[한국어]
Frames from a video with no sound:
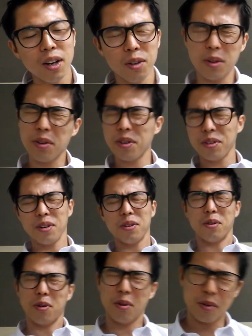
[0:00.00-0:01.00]
No,
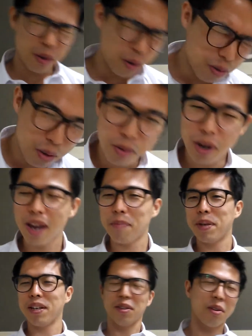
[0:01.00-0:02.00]
오,
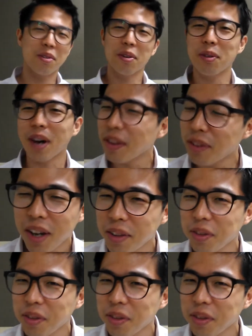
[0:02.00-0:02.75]
에이핑크, no, 안 돼.